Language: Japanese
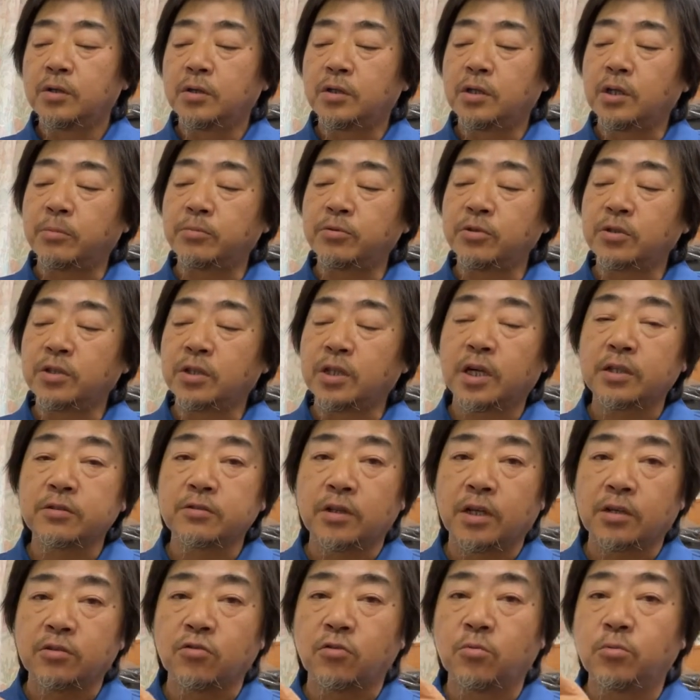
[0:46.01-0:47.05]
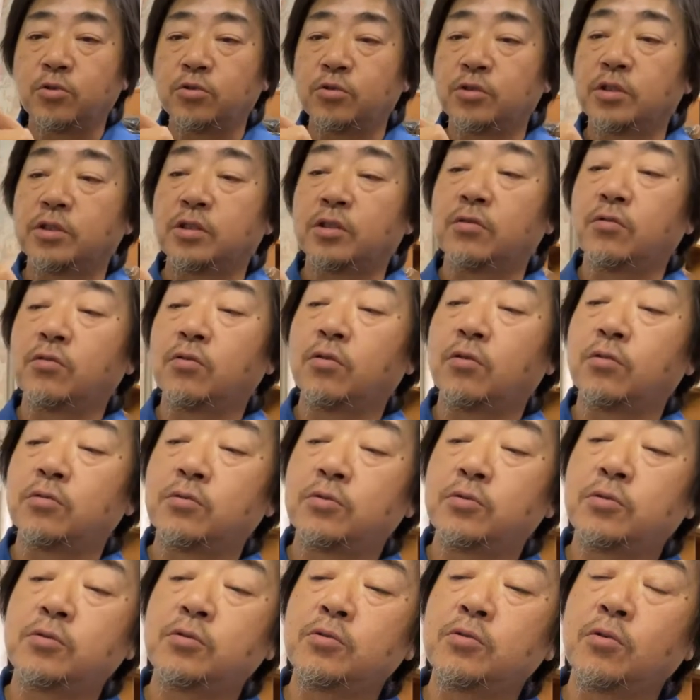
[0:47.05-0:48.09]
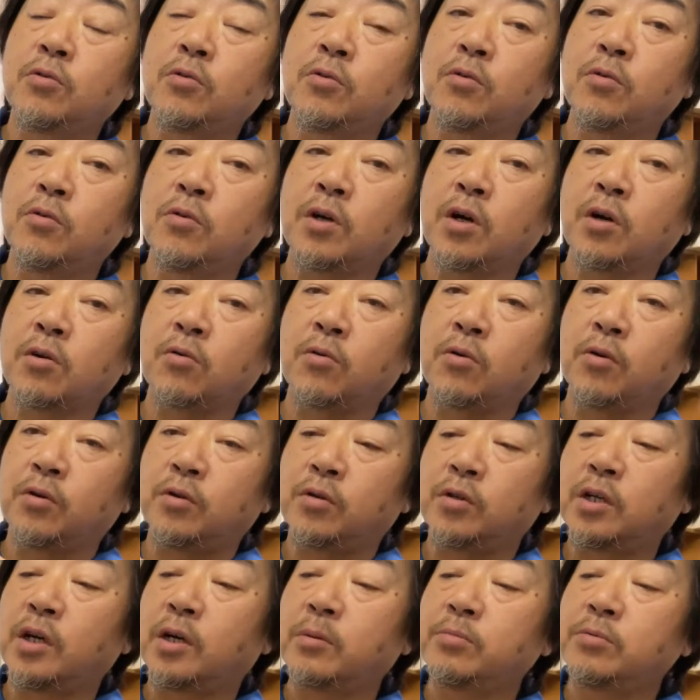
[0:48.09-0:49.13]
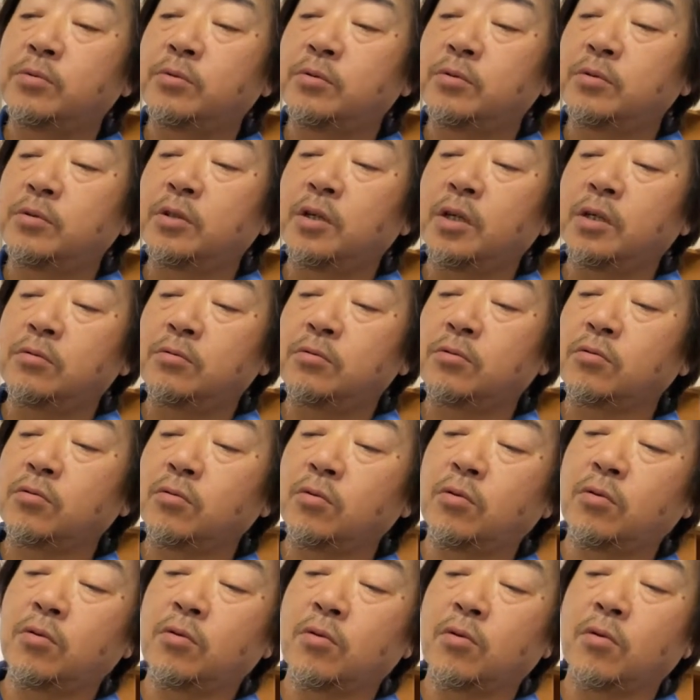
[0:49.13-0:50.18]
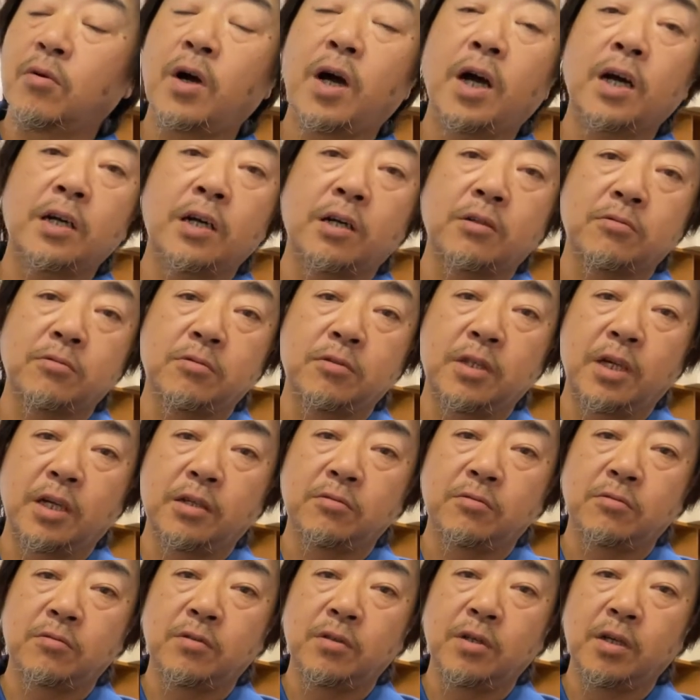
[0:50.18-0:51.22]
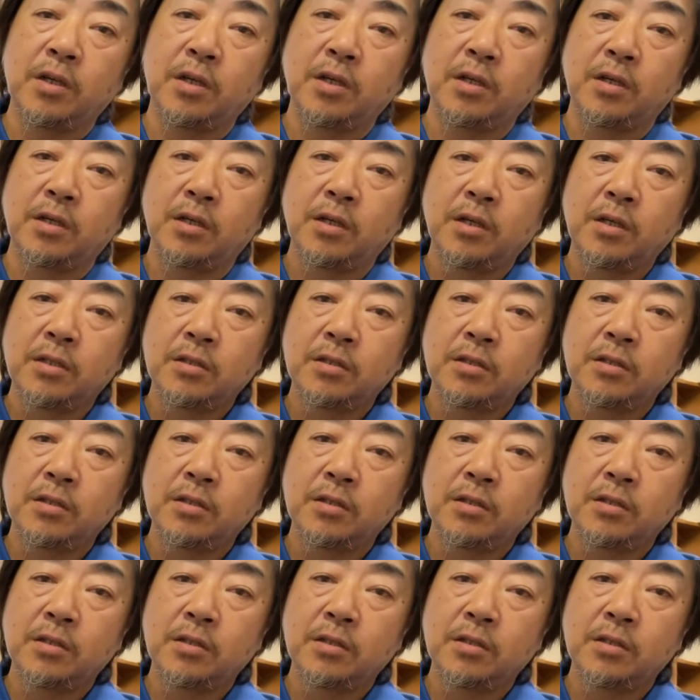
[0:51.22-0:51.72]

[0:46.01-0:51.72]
破った後だと思うんですけど袋がこう破れるとこう赤くなるんで